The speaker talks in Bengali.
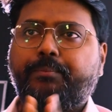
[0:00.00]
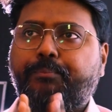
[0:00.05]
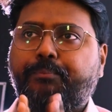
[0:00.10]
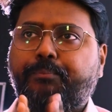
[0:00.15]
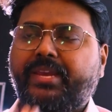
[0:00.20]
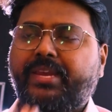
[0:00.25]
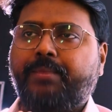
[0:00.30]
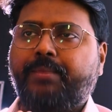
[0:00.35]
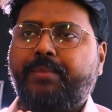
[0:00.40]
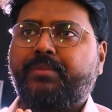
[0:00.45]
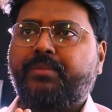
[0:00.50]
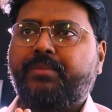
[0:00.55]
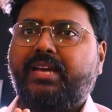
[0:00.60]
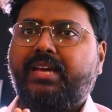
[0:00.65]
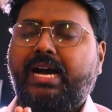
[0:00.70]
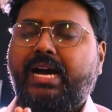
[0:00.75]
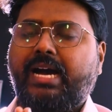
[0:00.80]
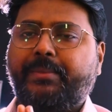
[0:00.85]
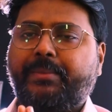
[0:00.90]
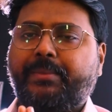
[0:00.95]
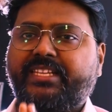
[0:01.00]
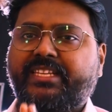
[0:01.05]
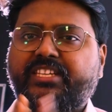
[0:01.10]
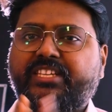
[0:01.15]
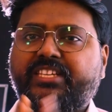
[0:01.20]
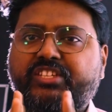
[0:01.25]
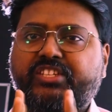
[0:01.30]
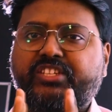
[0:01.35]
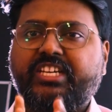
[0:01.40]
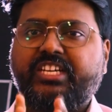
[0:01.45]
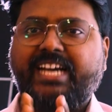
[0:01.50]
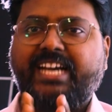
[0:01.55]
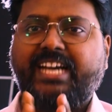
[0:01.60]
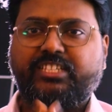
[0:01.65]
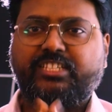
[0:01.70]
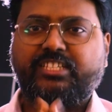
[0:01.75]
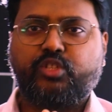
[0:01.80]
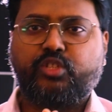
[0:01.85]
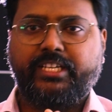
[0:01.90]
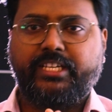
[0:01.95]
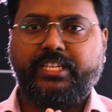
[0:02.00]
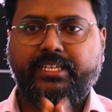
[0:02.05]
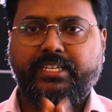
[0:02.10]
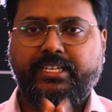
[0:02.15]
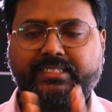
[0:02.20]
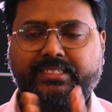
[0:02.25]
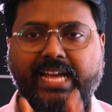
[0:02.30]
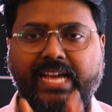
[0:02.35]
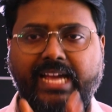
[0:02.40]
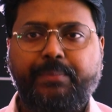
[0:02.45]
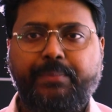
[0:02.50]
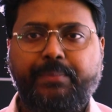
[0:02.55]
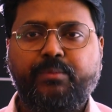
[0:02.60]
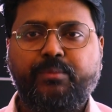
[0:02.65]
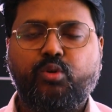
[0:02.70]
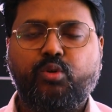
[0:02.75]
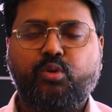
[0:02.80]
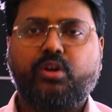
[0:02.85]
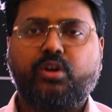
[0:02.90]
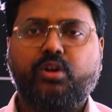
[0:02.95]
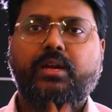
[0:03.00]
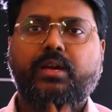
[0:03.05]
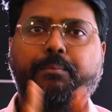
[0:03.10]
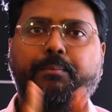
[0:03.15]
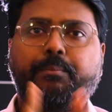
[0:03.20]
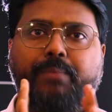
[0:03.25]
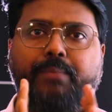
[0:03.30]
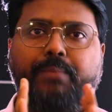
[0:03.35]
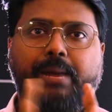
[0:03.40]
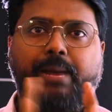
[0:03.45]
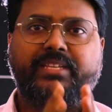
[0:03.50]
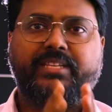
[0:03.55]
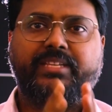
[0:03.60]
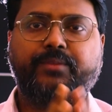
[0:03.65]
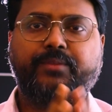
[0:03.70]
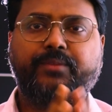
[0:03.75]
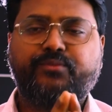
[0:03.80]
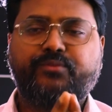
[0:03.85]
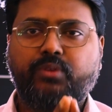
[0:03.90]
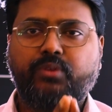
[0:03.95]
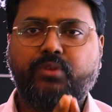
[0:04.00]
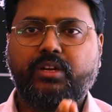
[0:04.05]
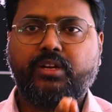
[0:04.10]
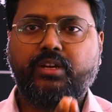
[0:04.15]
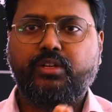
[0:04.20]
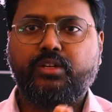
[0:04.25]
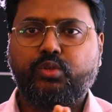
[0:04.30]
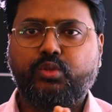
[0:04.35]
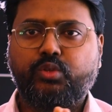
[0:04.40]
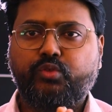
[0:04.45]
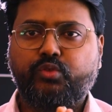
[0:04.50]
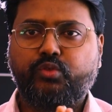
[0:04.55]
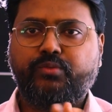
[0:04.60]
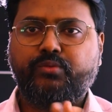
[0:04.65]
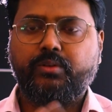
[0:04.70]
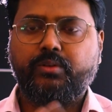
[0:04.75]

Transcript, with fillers: বিম আমাদের কি কাজ করে টাইবিম হোক বা আমাদের রুফ